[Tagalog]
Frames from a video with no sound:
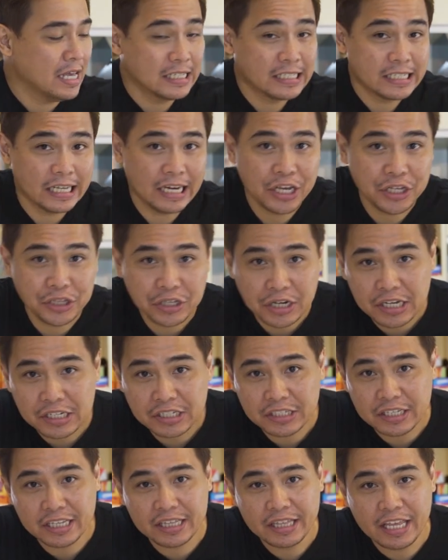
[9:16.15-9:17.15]
Sila yung
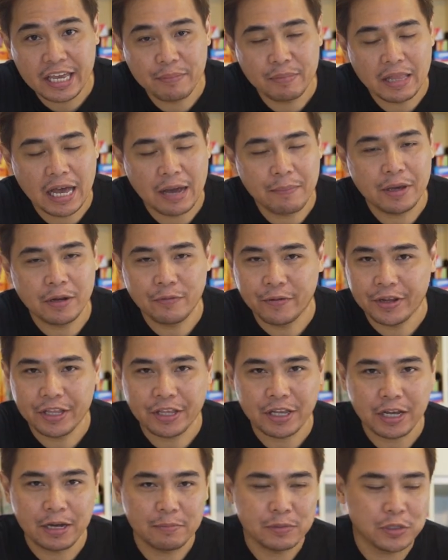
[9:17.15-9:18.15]
trusted name namin when
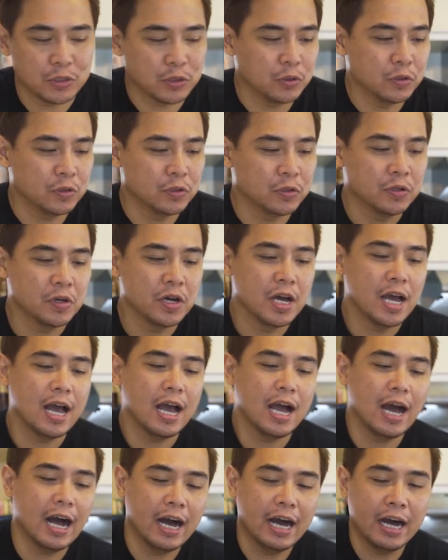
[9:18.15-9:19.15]
it comes to
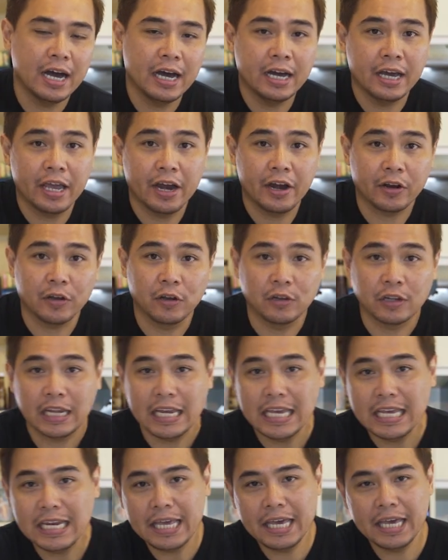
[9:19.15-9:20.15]
uh, aircon
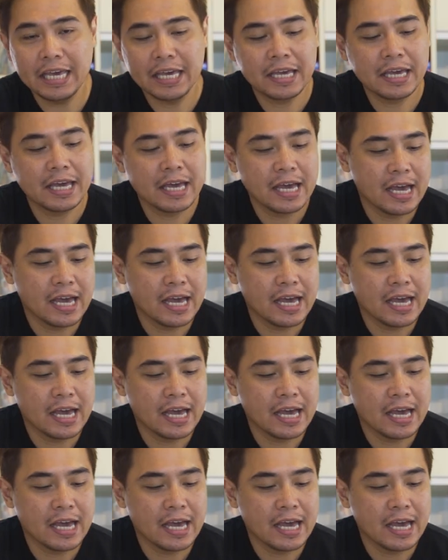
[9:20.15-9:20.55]
cleaning,